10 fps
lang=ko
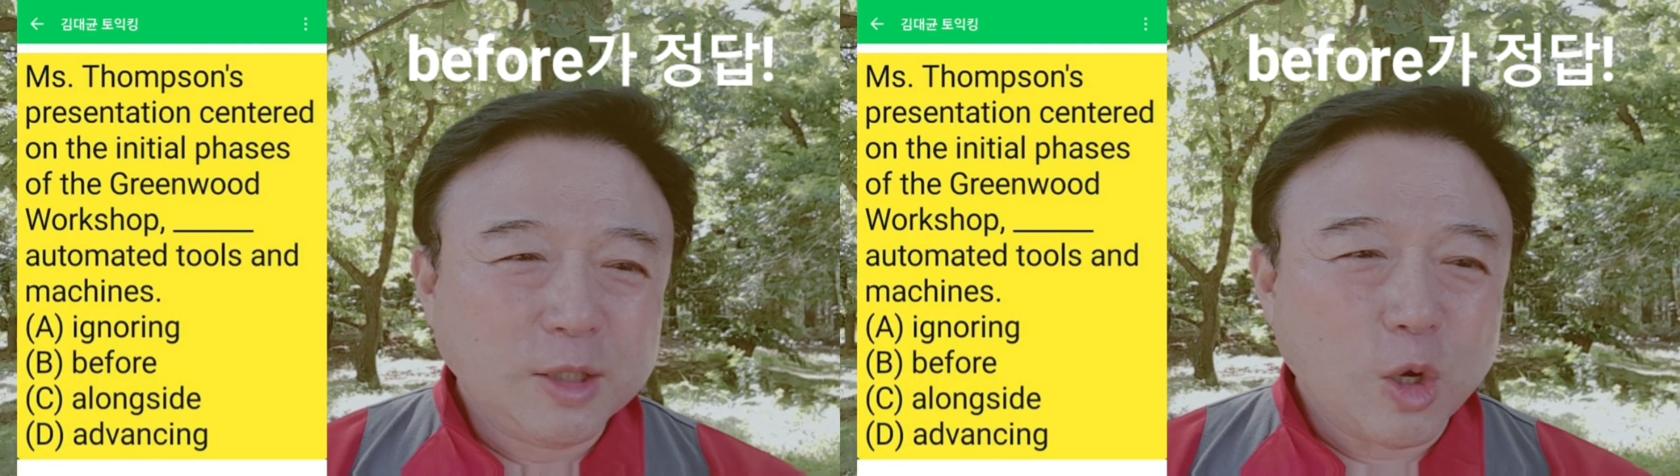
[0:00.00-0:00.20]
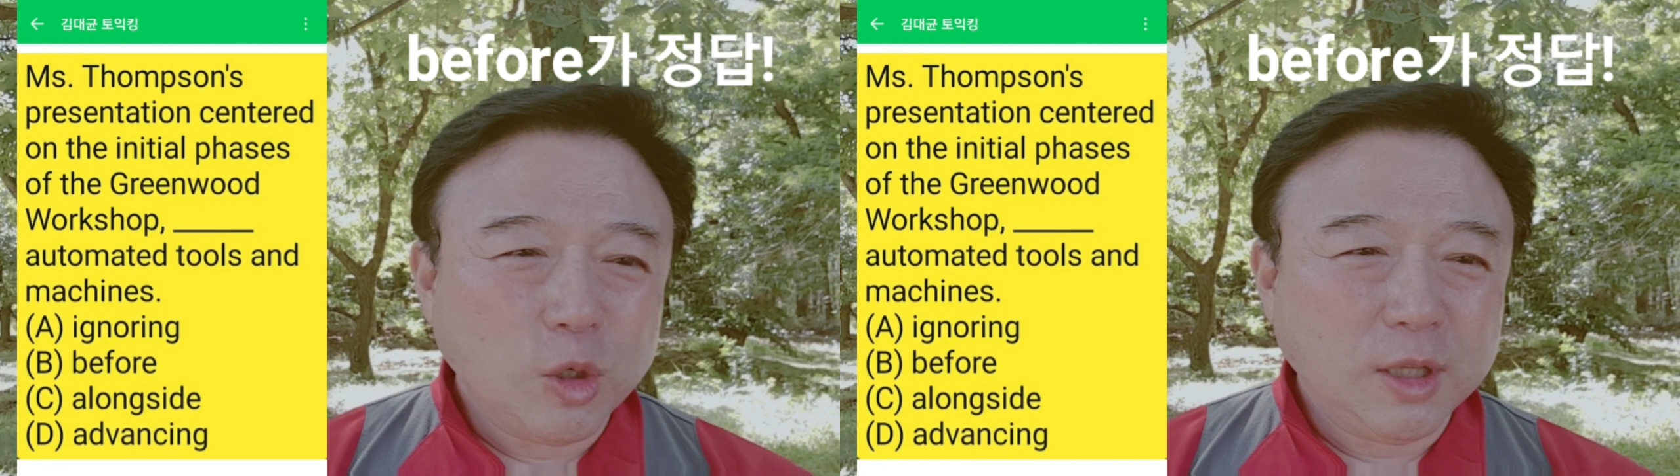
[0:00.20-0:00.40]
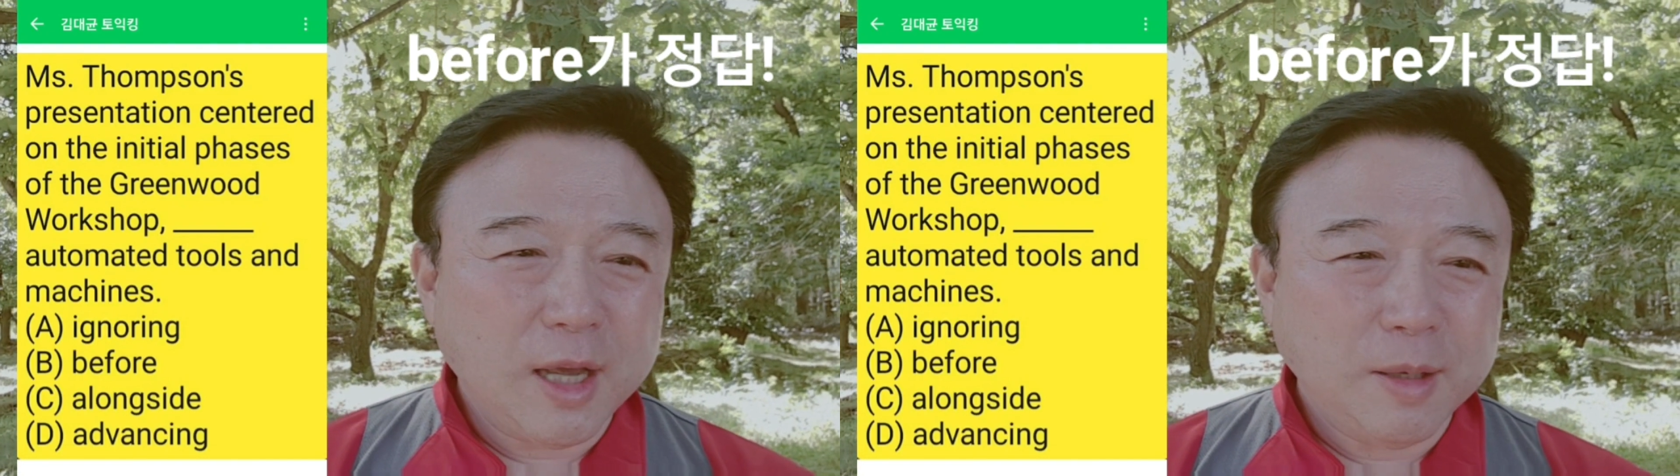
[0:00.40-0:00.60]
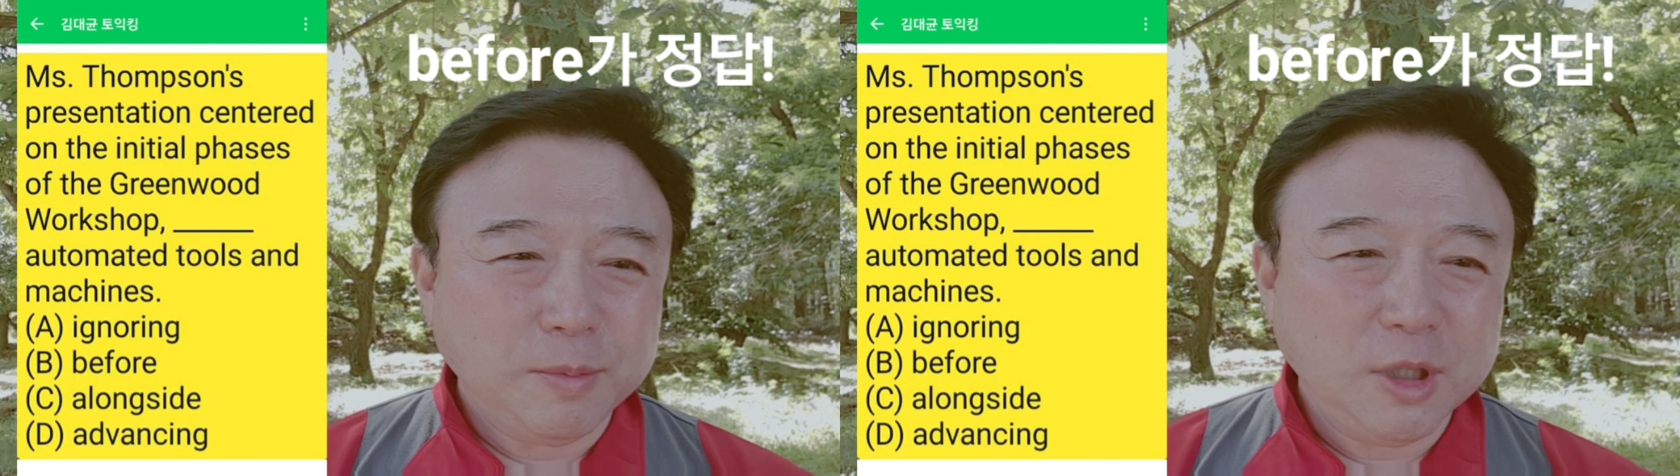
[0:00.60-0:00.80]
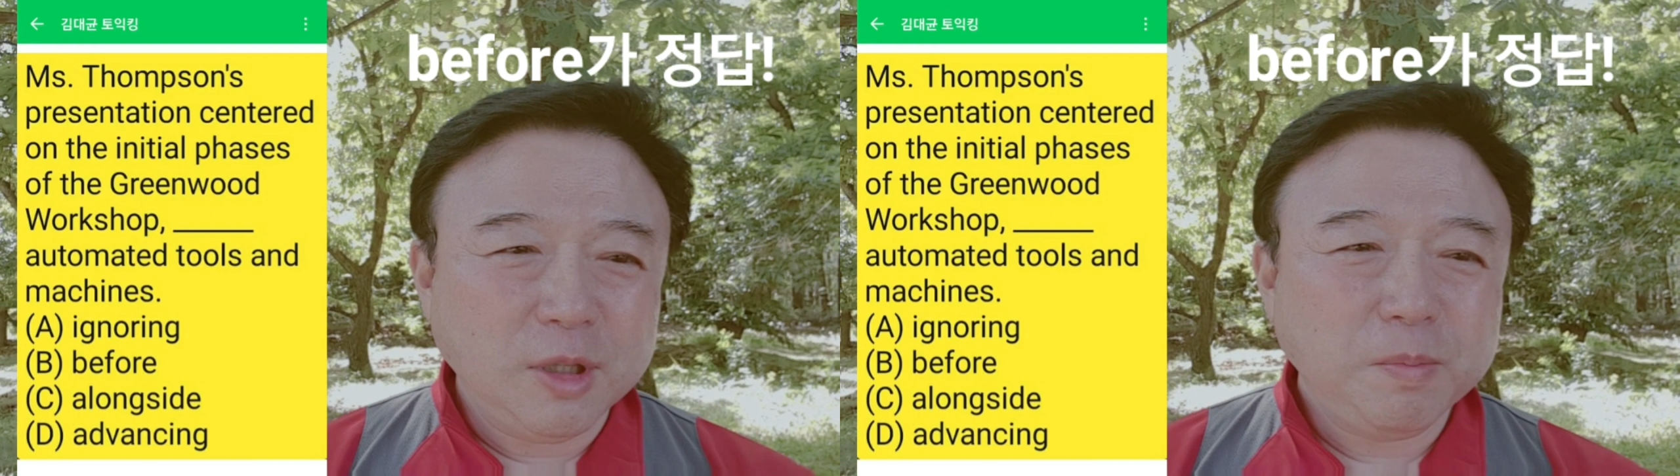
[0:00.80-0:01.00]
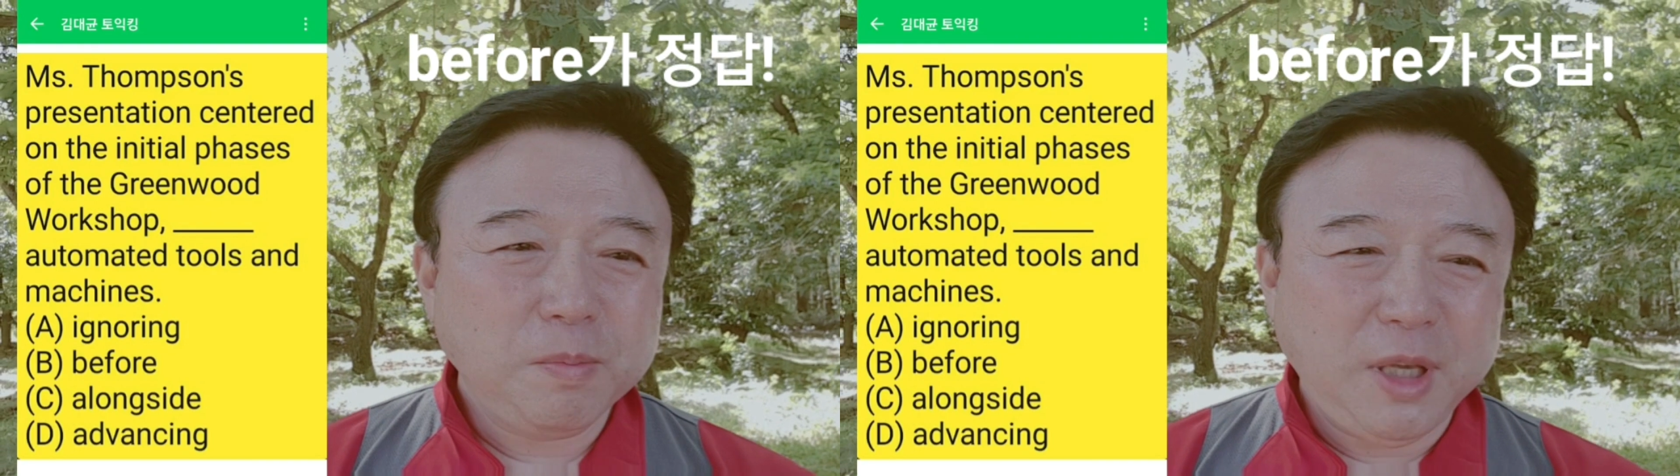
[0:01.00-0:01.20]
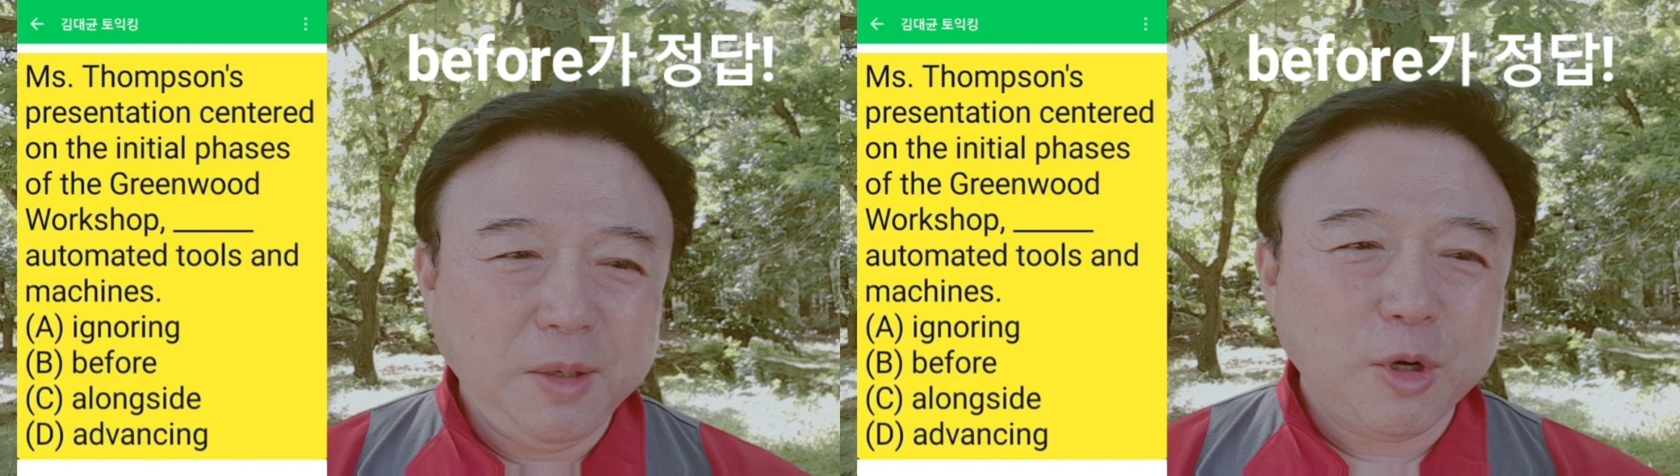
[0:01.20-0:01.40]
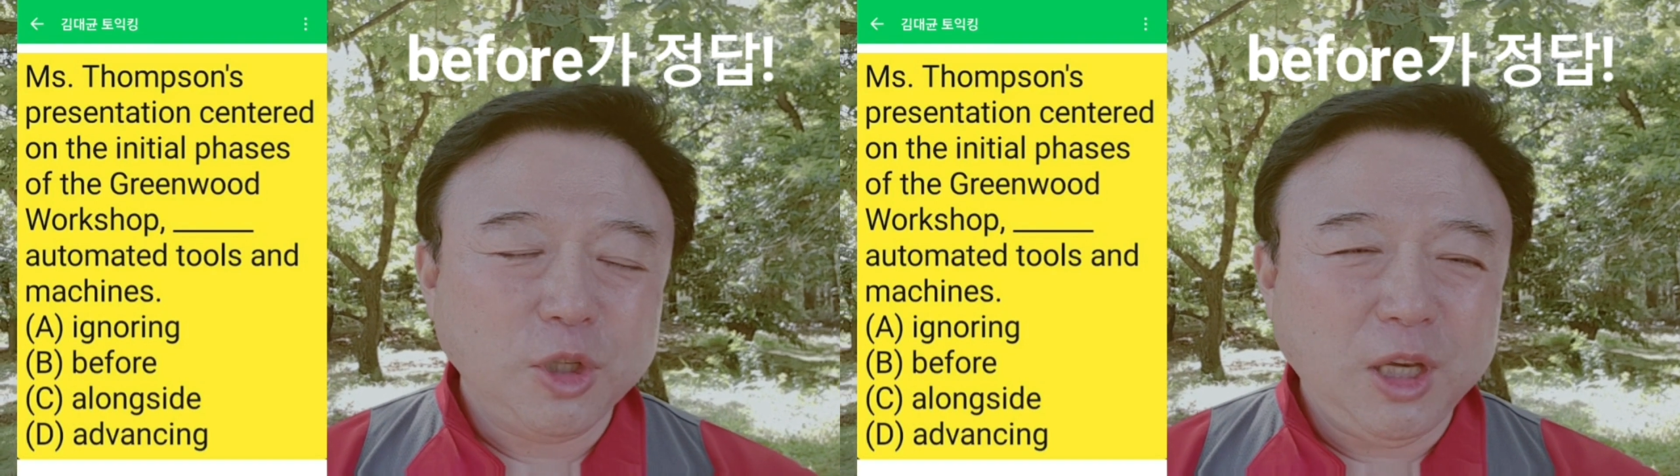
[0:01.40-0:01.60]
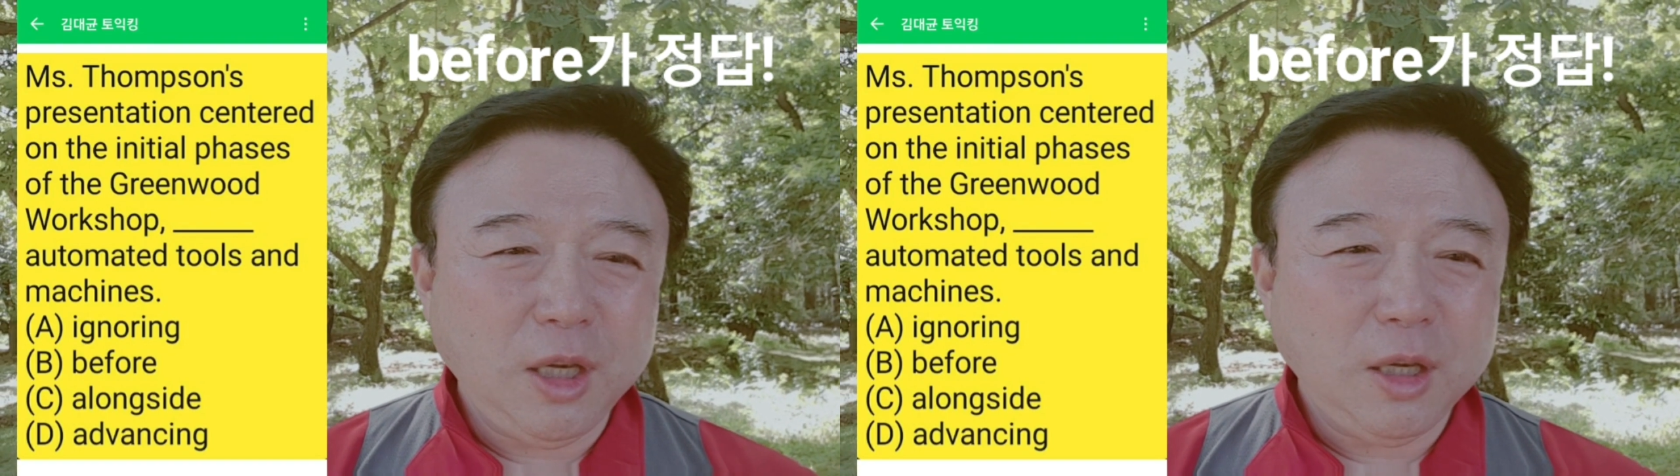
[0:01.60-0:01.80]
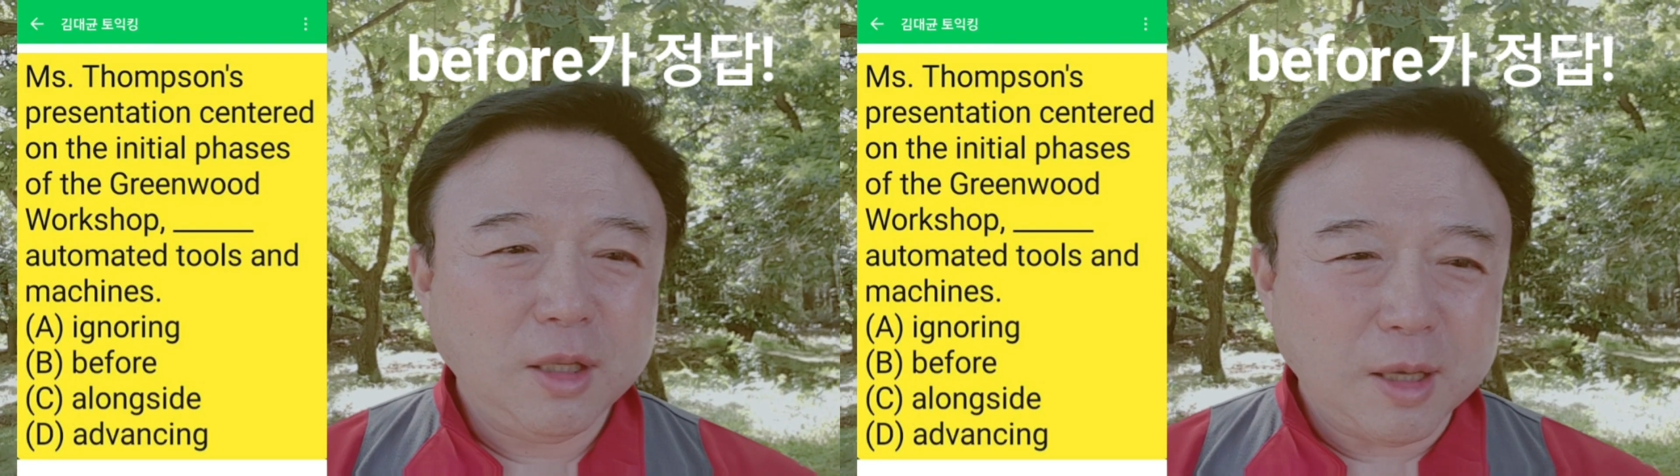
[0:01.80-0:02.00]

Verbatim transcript: 정답은 B번이